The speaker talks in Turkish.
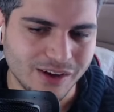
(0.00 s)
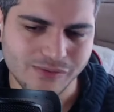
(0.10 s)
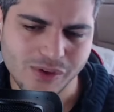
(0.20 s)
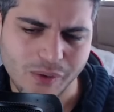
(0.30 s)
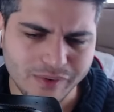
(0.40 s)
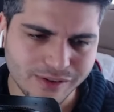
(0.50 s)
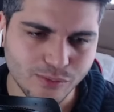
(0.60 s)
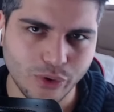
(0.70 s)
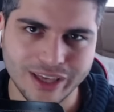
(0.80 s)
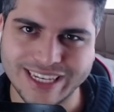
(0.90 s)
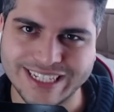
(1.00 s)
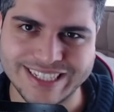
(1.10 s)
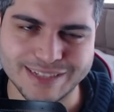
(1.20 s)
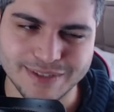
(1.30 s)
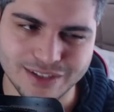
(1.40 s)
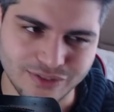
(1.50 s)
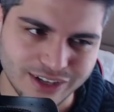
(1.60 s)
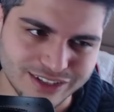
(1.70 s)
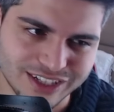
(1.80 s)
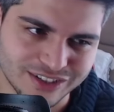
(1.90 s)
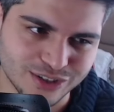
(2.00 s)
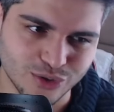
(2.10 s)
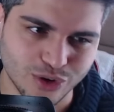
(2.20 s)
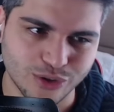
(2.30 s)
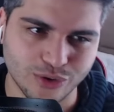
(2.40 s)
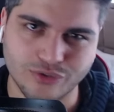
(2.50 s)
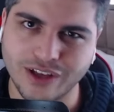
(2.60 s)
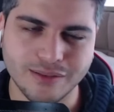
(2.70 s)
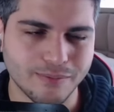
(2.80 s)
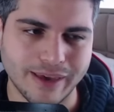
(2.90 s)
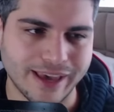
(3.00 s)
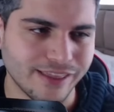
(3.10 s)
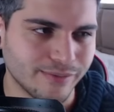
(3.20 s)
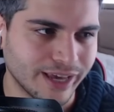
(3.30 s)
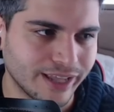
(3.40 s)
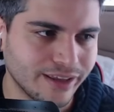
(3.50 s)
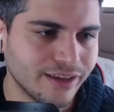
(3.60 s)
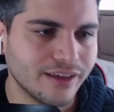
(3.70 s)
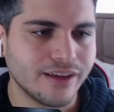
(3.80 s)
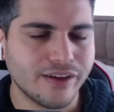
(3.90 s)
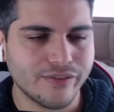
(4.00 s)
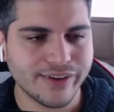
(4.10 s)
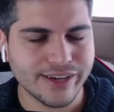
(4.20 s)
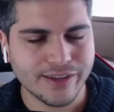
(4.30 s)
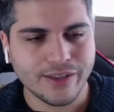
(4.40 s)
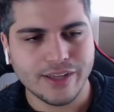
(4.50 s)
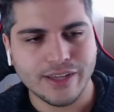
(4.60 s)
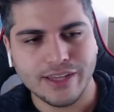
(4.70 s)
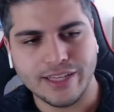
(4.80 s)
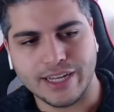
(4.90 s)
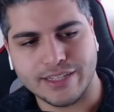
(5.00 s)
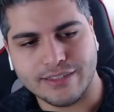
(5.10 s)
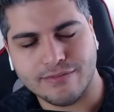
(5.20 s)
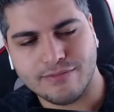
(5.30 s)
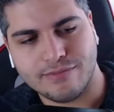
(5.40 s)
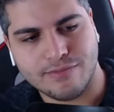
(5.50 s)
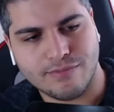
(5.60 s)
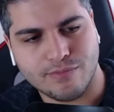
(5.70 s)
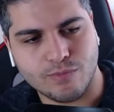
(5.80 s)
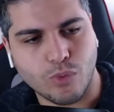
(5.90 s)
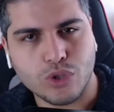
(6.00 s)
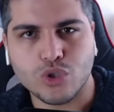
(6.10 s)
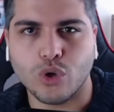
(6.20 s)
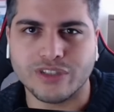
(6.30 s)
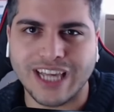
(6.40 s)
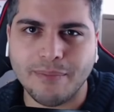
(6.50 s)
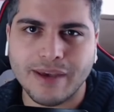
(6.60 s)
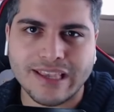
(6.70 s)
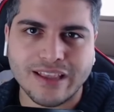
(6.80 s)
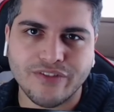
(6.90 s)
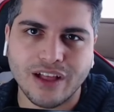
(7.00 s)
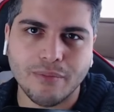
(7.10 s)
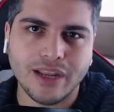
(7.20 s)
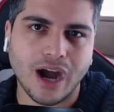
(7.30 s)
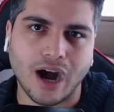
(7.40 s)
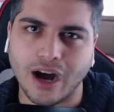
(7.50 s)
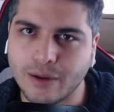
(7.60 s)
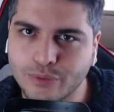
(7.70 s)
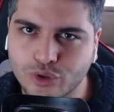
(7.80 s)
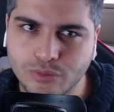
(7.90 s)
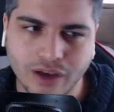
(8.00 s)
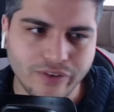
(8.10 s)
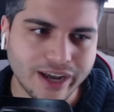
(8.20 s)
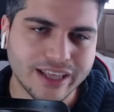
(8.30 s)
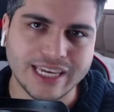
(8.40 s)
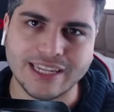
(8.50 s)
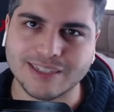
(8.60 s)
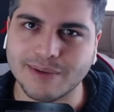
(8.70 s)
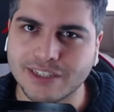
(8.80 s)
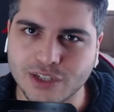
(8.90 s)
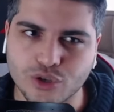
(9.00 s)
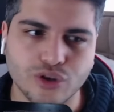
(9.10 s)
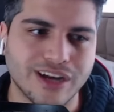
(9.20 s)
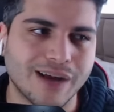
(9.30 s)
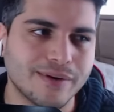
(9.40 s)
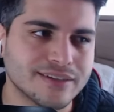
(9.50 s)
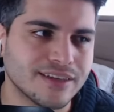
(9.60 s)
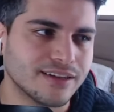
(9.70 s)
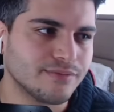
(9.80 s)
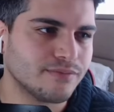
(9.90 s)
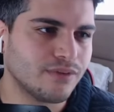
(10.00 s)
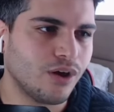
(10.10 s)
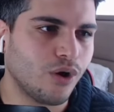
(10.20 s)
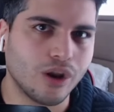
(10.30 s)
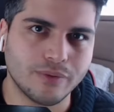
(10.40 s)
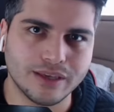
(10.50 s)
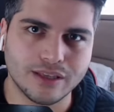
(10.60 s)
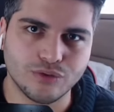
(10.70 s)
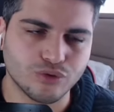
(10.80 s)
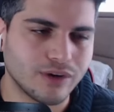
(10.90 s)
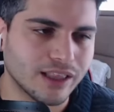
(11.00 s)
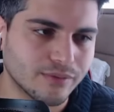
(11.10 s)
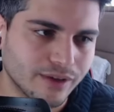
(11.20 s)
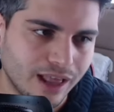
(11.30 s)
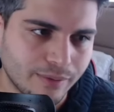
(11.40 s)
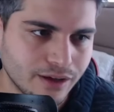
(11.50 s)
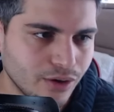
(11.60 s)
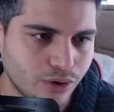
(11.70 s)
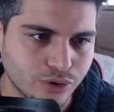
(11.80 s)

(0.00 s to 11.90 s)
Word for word: Devamlı böyle, böyle inceltmesi falan sesinin sonuna doğru falan beğendim yani. Ve yani böyle sosyal medyada falan mı ne ağ büyütmeye ve yani gelişmeye çalışıyor galiba sanırım. Öyle bir durum aldım galiba. Öyle